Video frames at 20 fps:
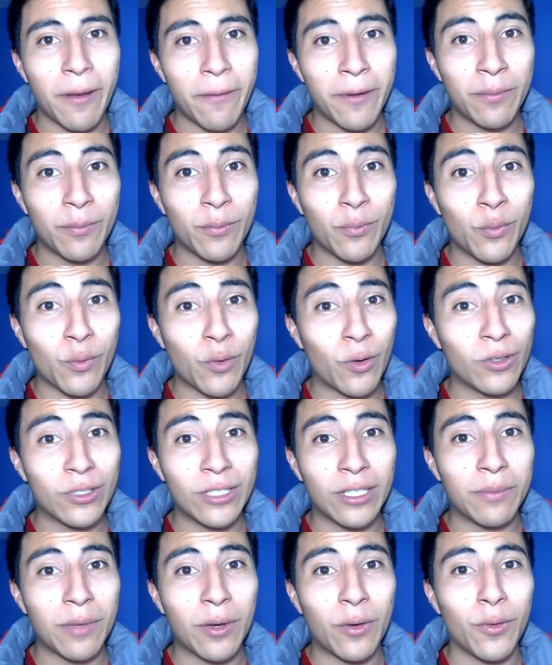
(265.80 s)
va a haber
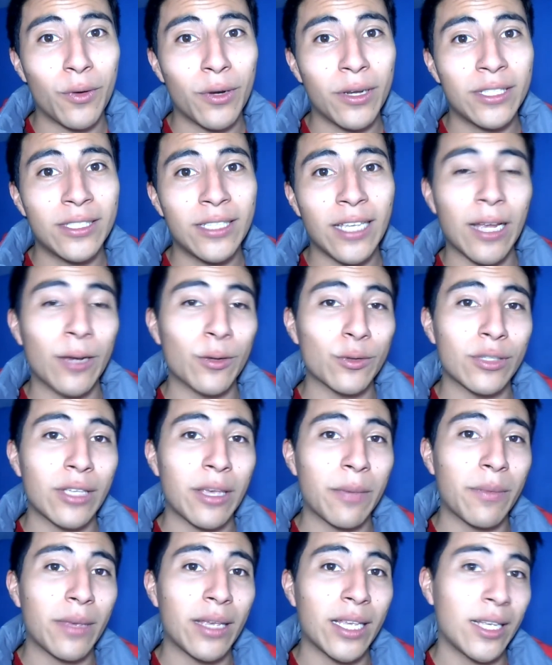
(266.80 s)
cosas mejores y a
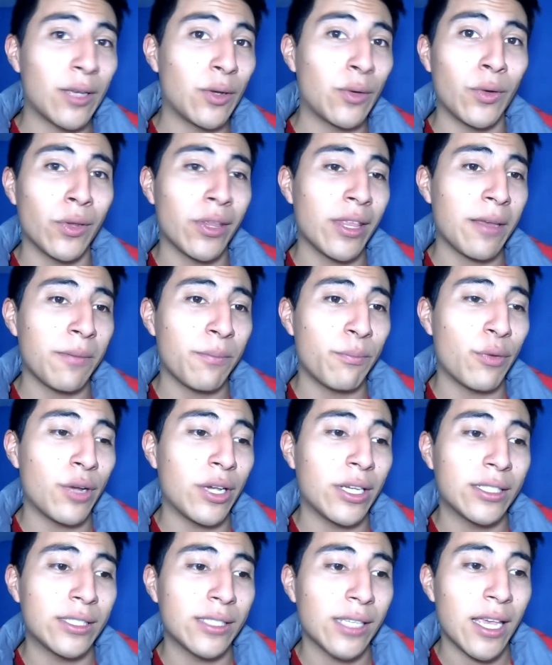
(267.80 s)
los que me odian
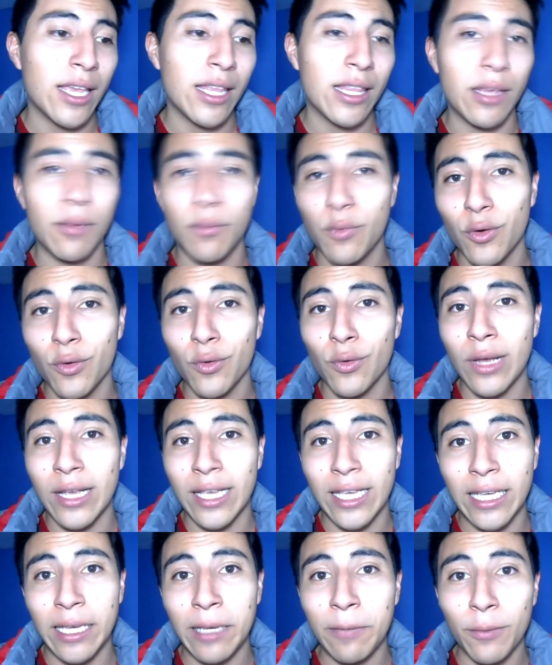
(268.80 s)
pues de modo
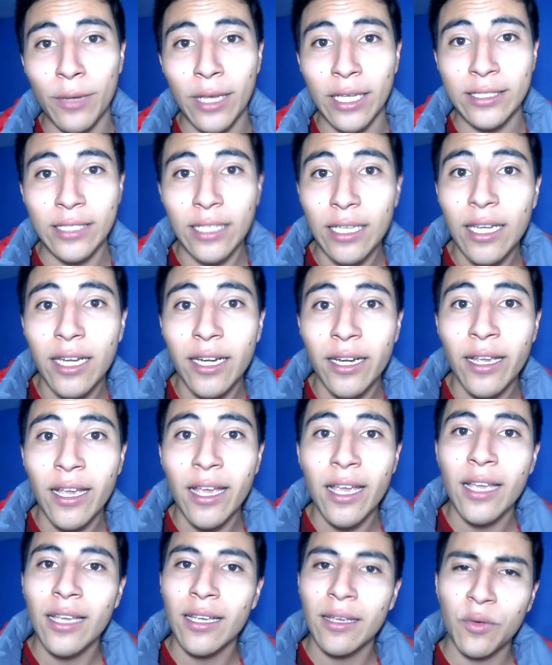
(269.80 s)
aquí voy a seguir
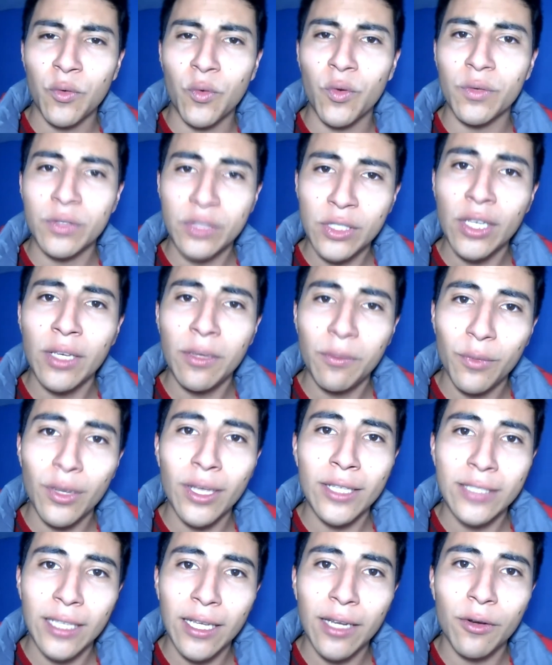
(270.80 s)
con sí,
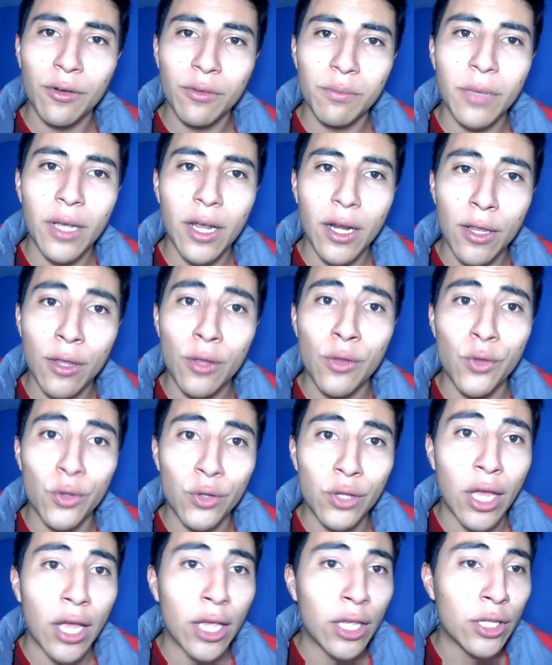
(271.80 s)
voy a seguir con mi cara de
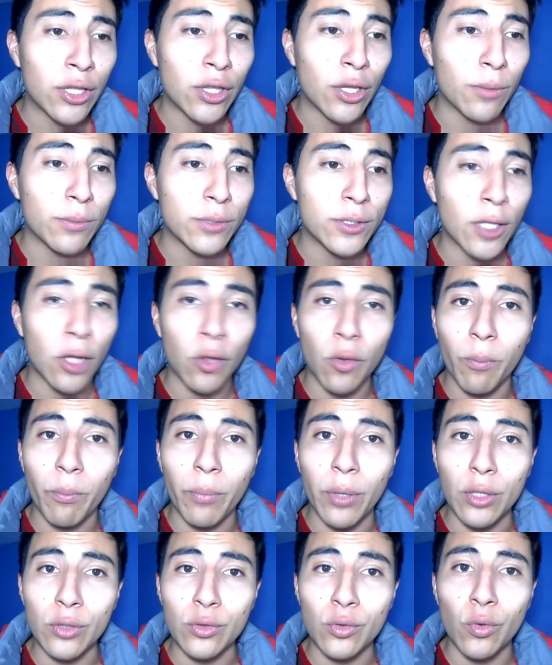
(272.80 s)
idiota ahí entrevistando
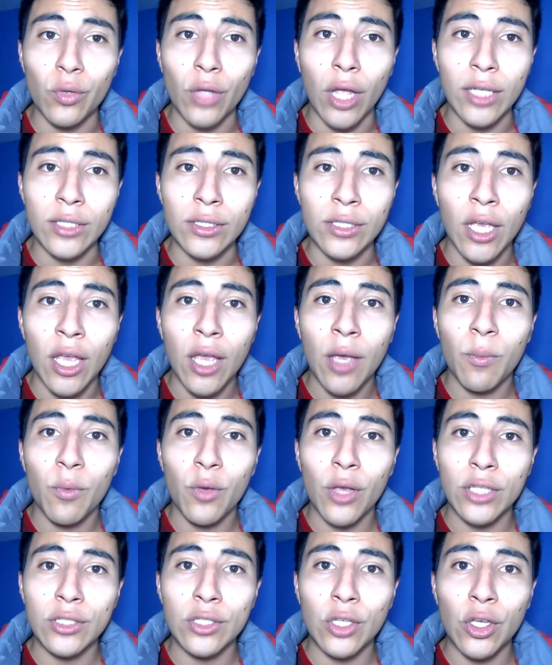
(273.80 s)
personas,
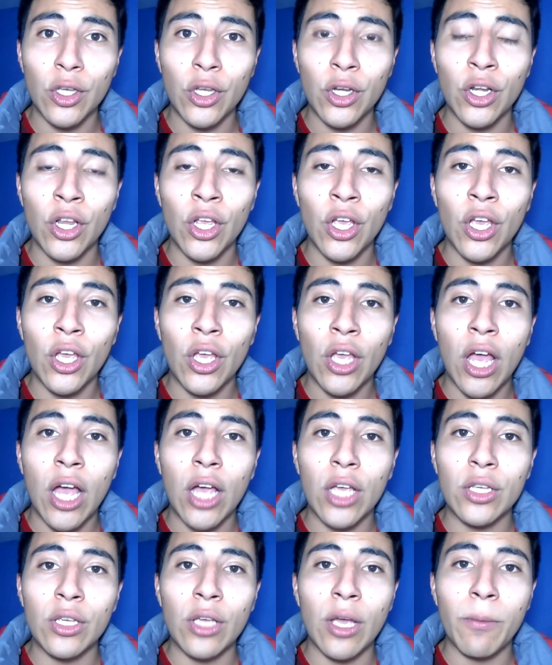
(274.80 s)
voy a seguir
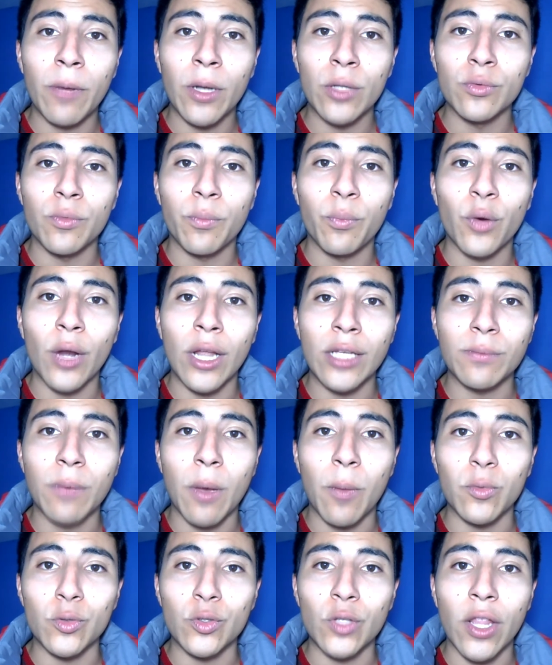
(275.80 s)
ahí hablando
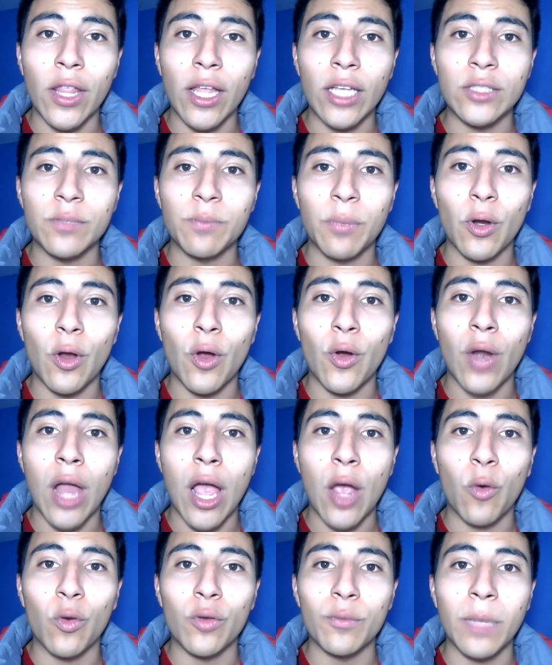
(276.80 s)
puras babosadas, pero
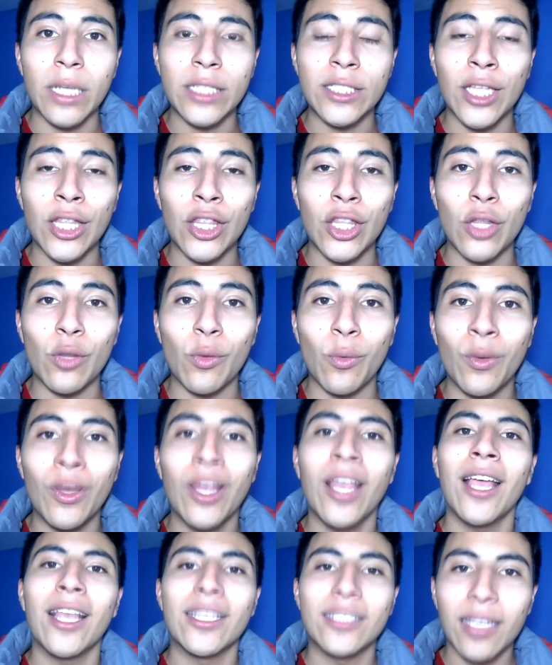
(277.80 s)
ahora con más sentido.
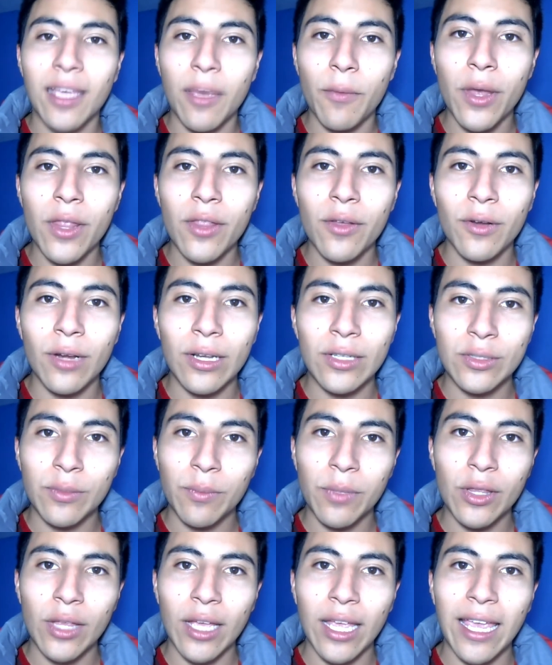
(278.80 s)
Así que bueno,
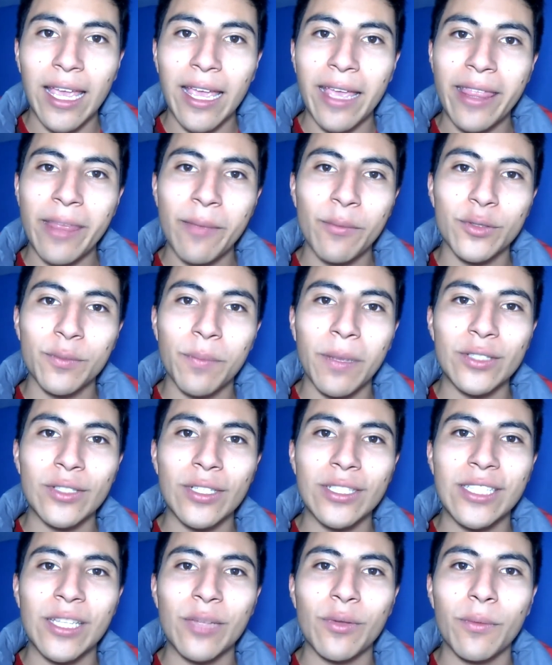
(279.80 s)
les invito a que demos
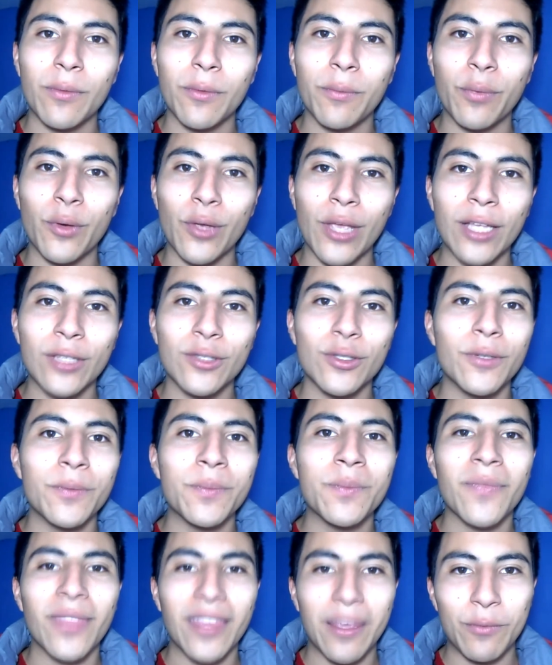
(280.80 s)
paso a este nuevo
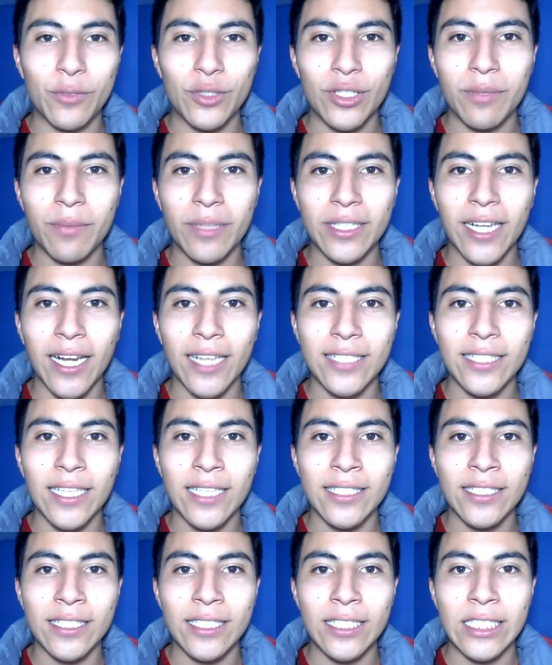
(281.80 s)
proyecto. Muchísimas
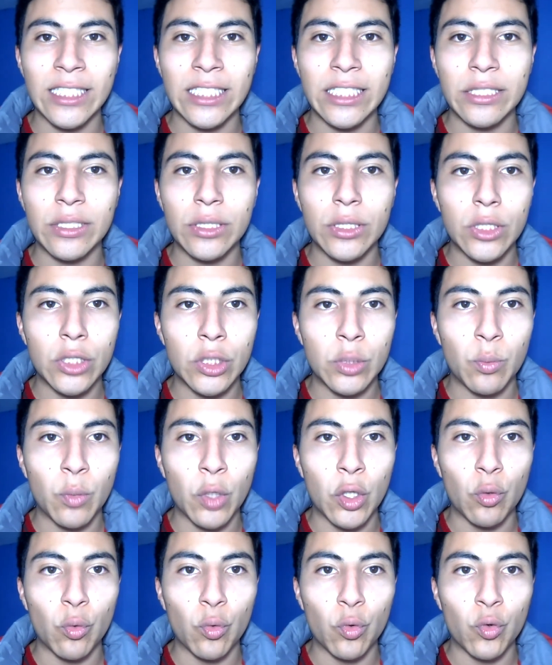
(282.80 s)
gracias. Y
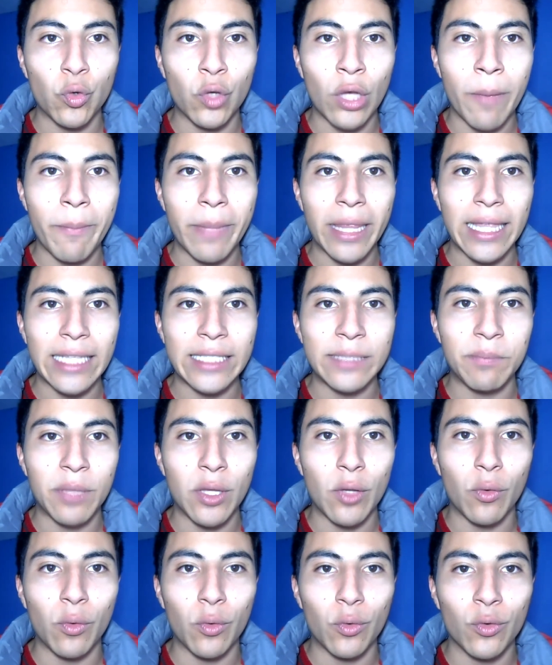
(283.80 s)
bueno, yo ya me
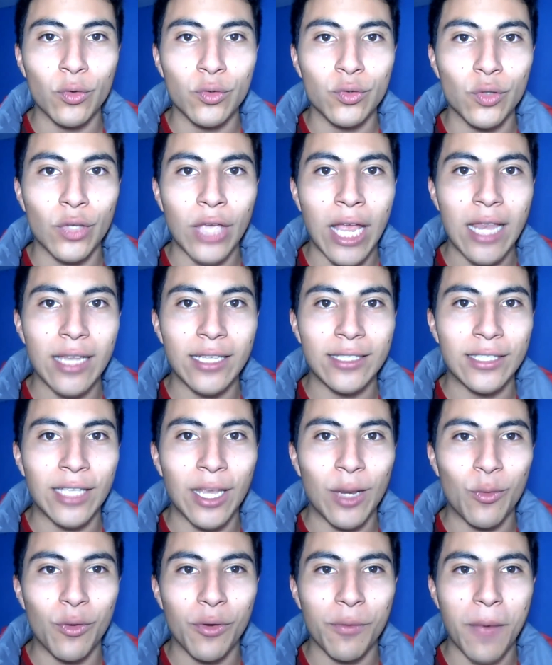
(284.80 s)
despido. Yo soy
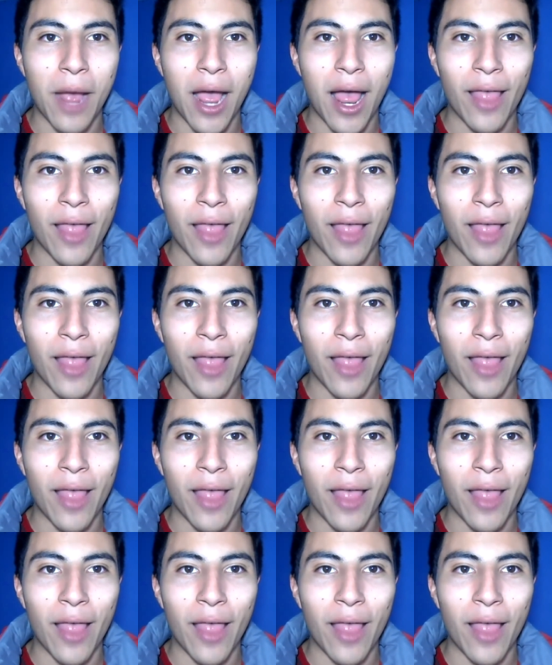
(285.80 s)
Alex el